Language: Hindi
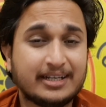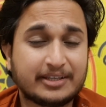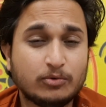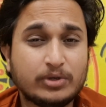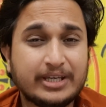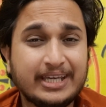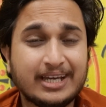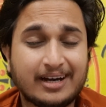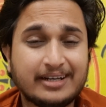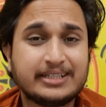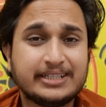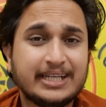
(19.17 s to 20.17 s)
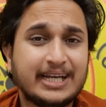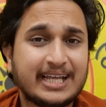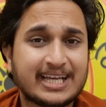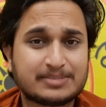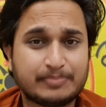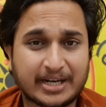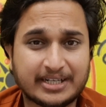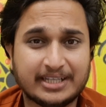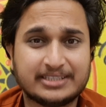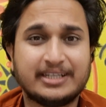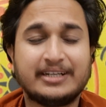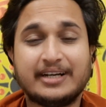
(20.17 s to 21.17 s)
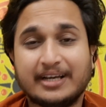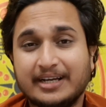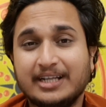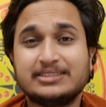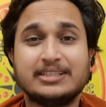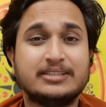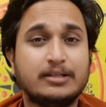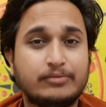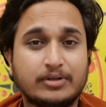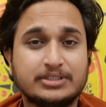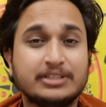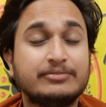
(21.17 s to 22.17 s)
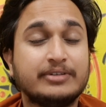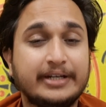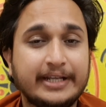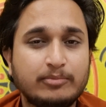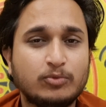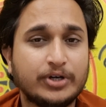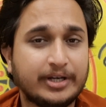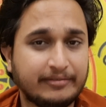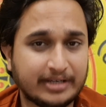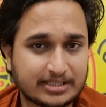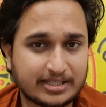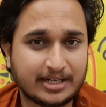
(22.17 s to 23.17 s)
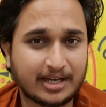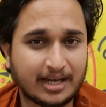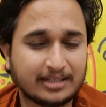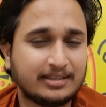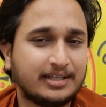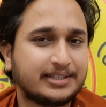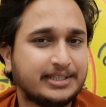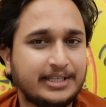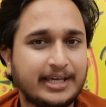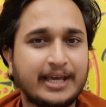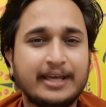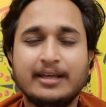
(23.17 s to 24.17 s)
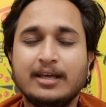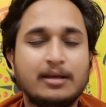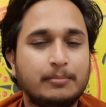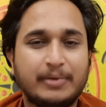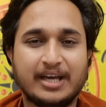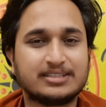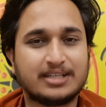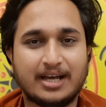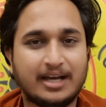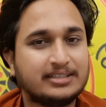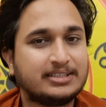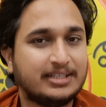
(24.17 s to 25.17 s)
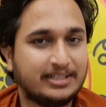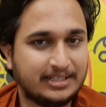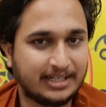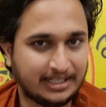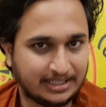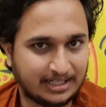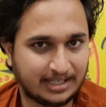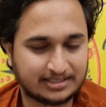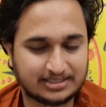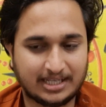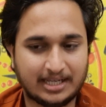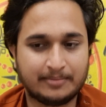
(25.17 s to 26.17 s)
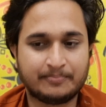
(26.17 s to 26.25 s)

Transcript: क्योंकि अनरियल एक्सपेक्टेशन रखने से सिर्फ और सिर्फ डीमोटिवेशन हाथ लगती है पैसा हाथ नहीं लगता है